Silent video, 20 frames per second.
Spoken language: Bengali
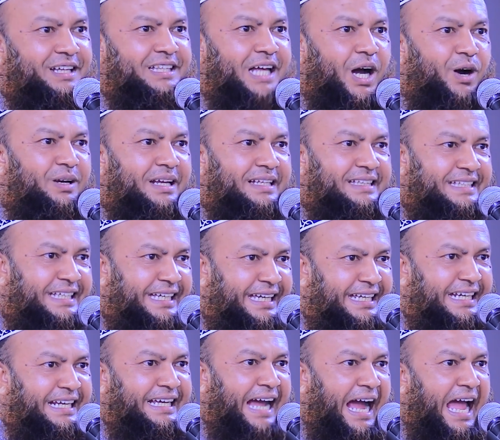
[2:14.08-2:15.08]
তাহলে
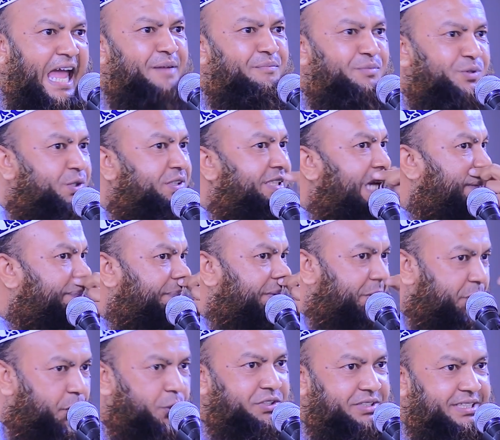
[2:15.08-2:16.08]
দিন কায়েম যদি আপনি
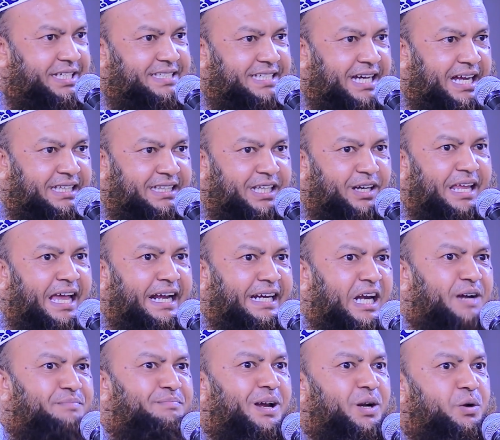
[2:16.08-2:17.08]
করতে চান তাহলে এক
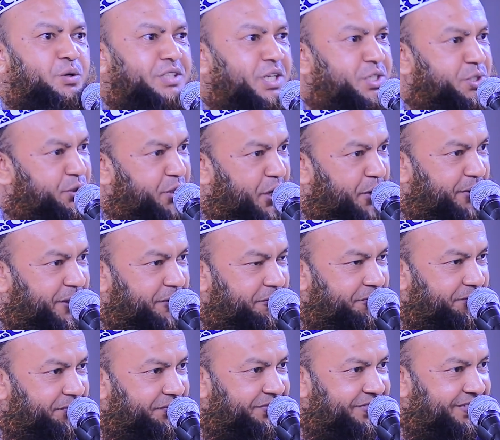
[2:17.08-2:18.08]
নাম্বার কথা শুরু হবে
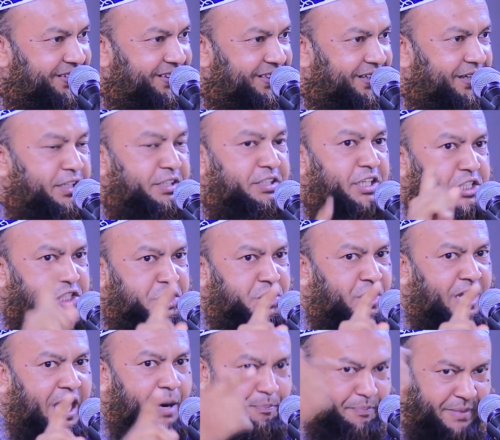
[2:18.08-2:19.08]

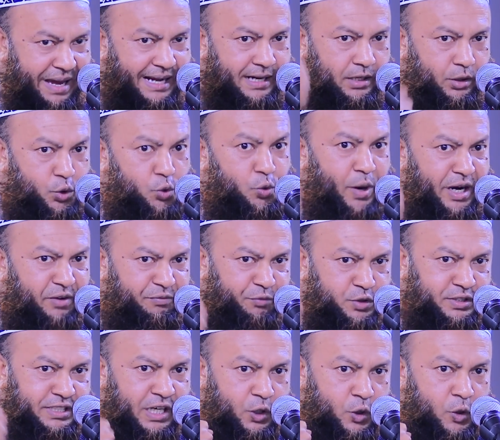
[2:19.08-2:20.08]
নিশ্চয় আপনার
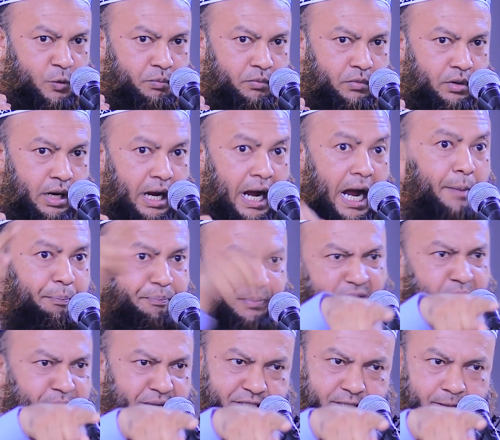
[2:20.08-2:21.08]
কুয়ানফুসাকুম
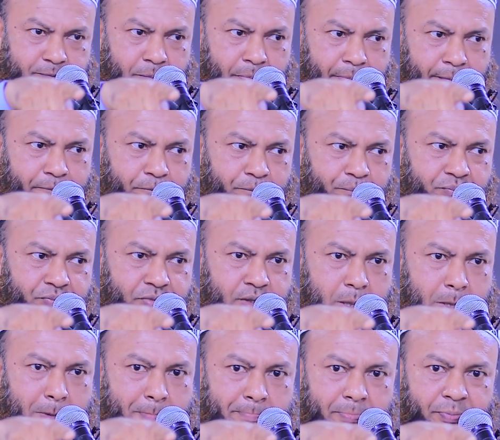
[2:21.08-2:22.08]
আপনার মাঝে
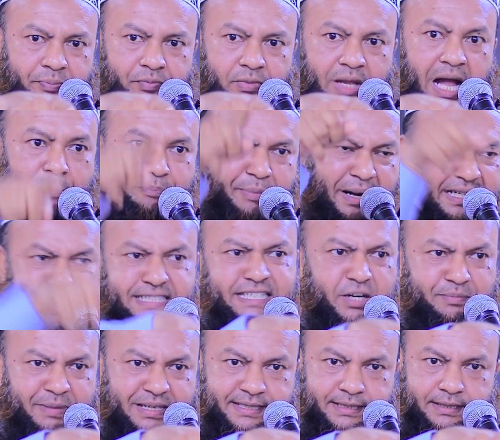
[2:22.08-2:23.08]
আপনার
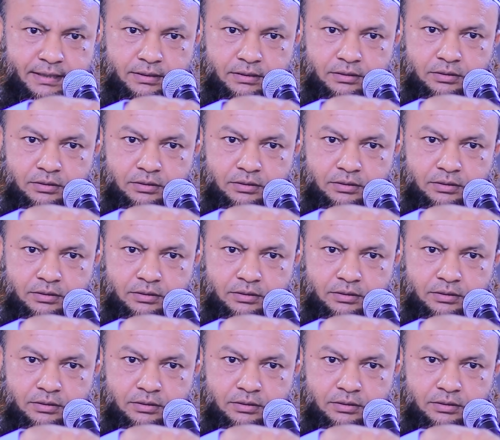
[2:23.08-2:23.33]
নিজের মাঝে